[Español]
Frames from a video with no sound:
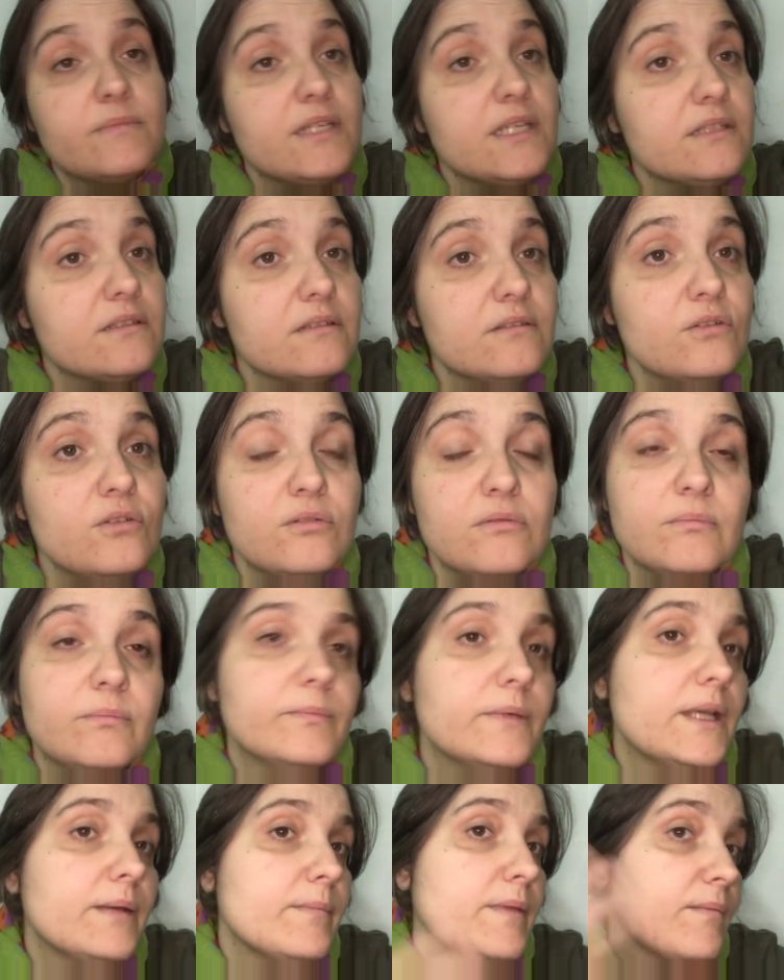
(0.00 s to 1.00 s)
mías. Mm,
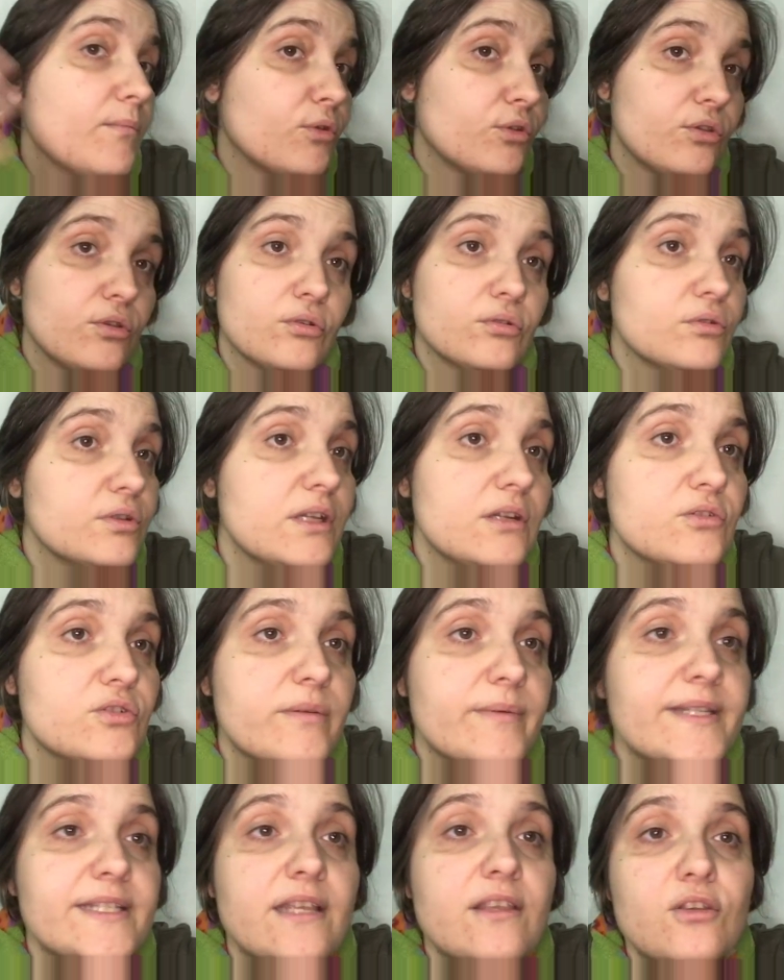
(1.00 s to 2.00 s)
mm, me emociono, ya lo
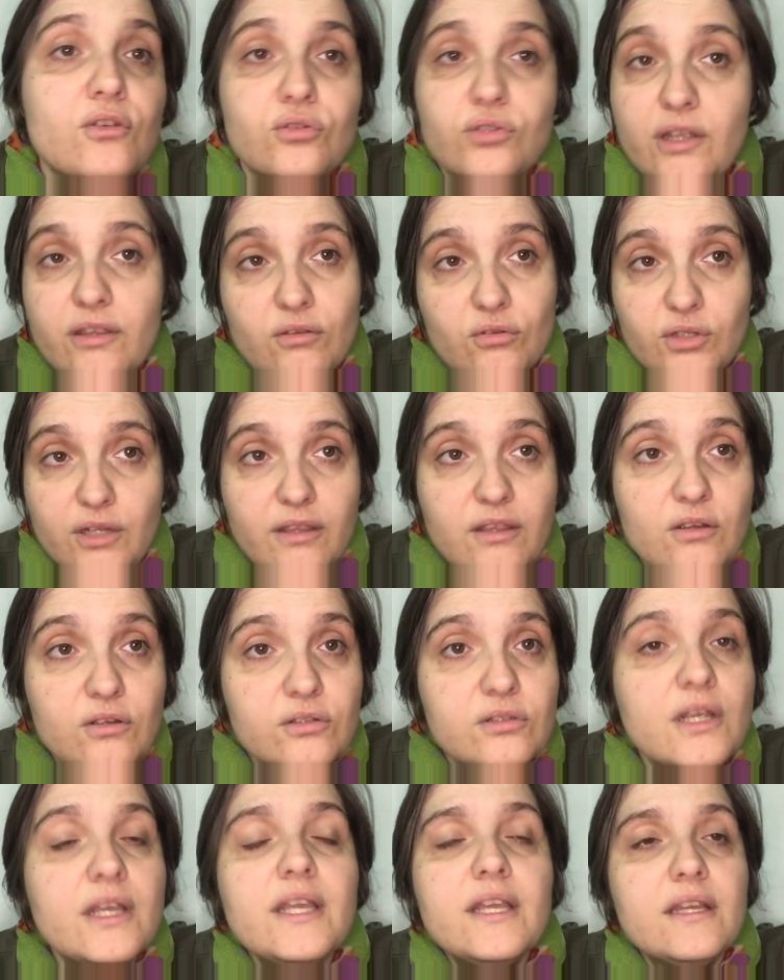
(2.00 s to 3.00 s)
sabéis. Adiós, adiós,
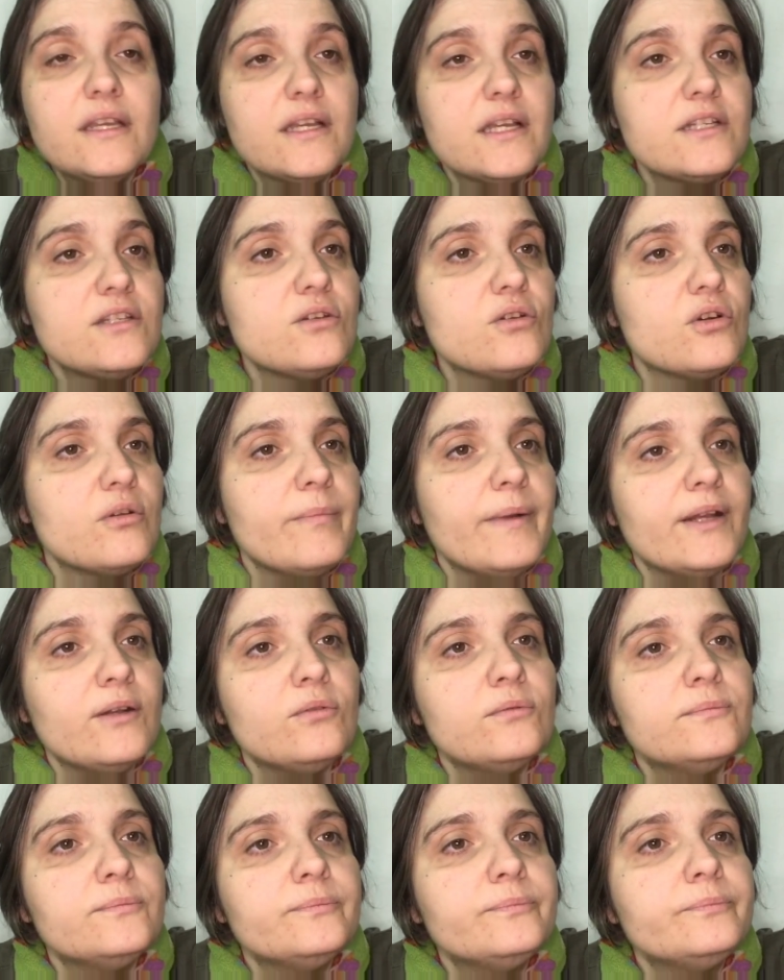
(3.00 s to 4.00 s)
adiós, que si no, no
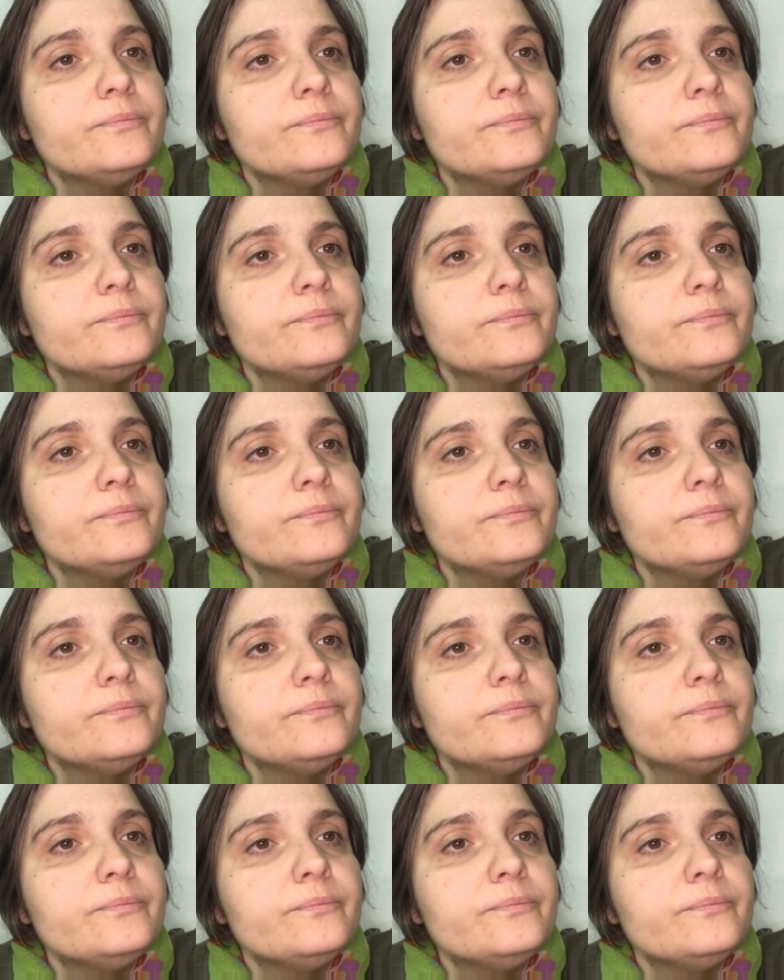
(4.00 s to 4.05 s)
paro.